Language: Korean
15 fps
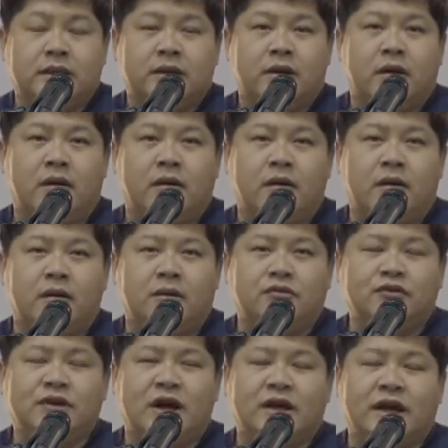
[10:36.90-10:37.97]
어,
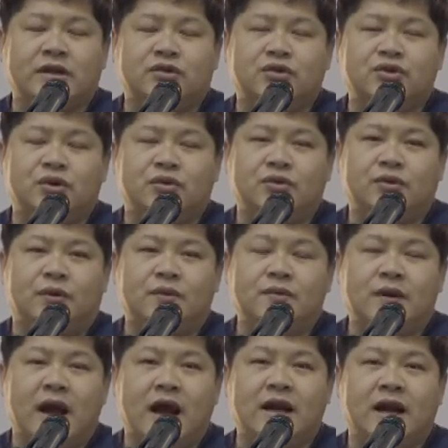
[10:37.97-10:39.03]
우리가
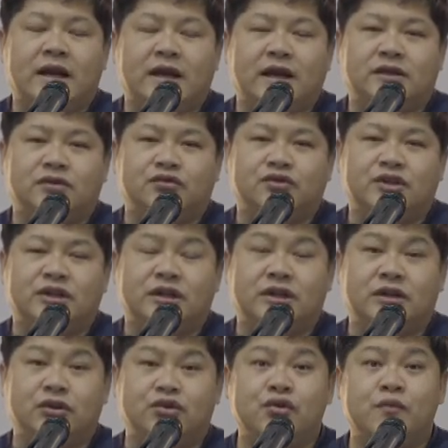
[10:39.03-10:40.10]
계속적으로 하나님께서 주시는
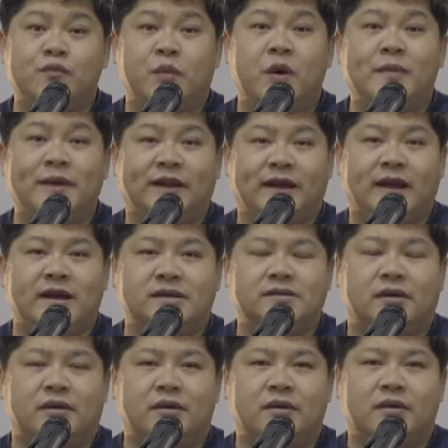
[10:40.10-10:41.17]
그 율법에
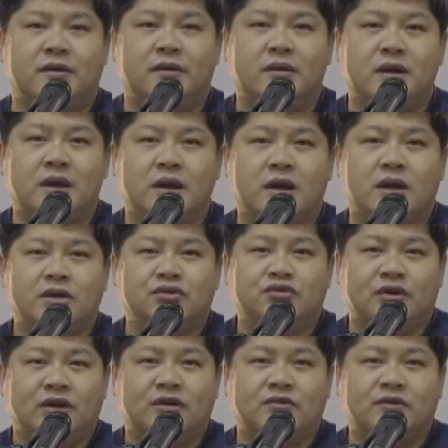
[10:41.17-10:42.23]
대해서
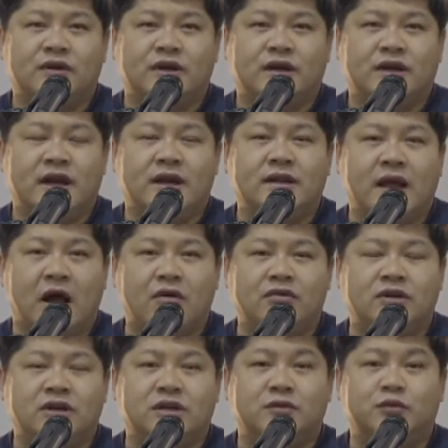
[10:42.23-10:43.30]
출애굽기에
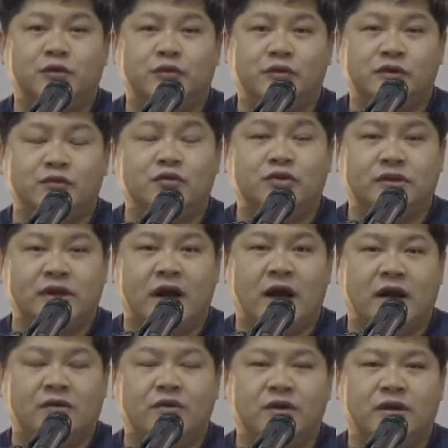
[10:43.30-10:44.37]
나오는 그 부분을
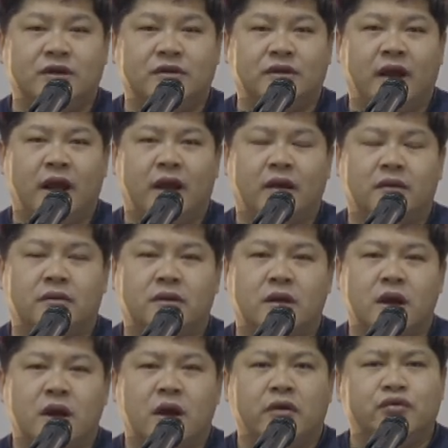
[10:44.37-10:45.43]
묵상하고 있는데
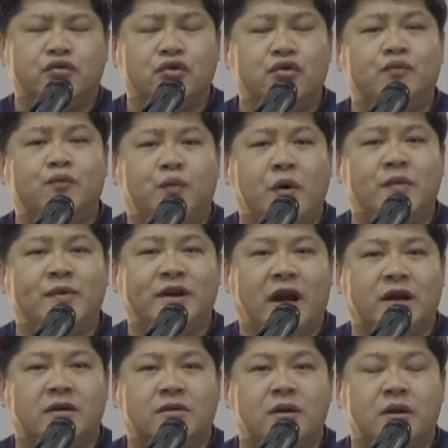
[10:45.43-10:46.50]

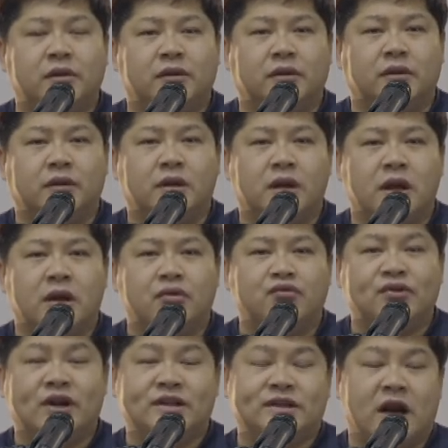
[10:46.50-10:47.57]
율법이라는 건
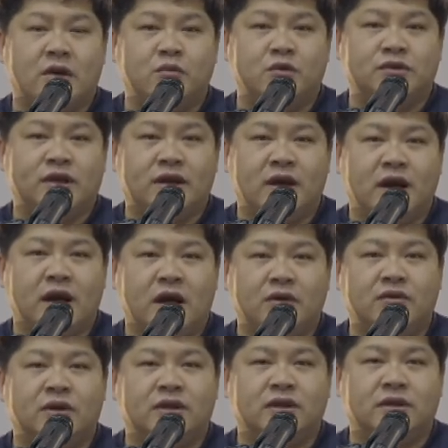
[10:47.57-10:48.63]
우리가 잘못
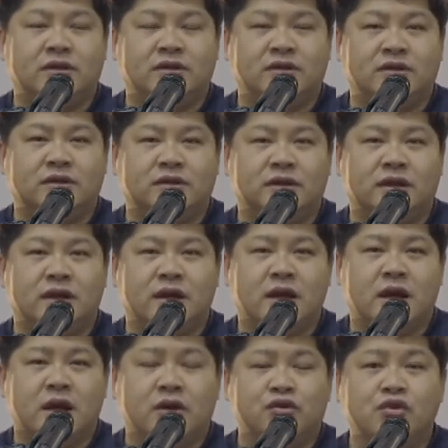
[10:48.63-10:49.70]
생각하고 있는
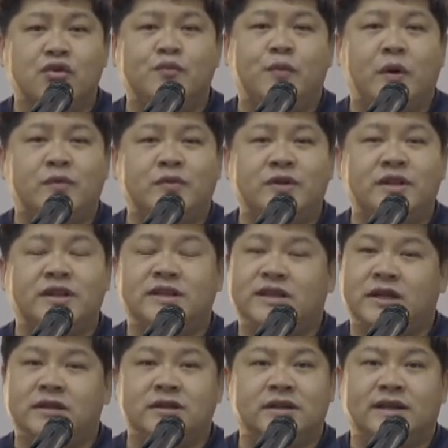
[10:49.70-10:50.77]
율법은
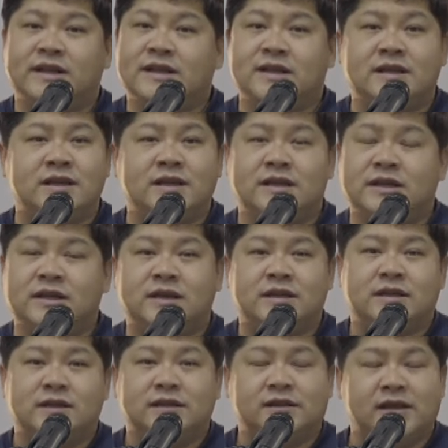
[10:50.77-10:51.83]
이제는 이
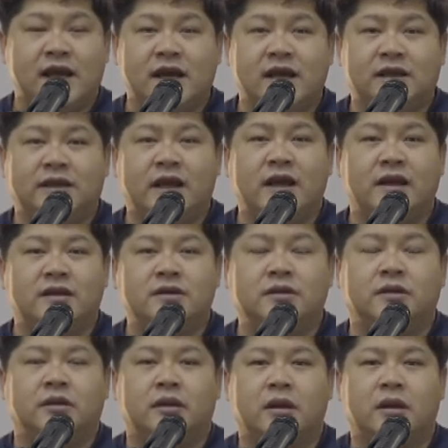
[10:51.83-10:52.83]
세대에는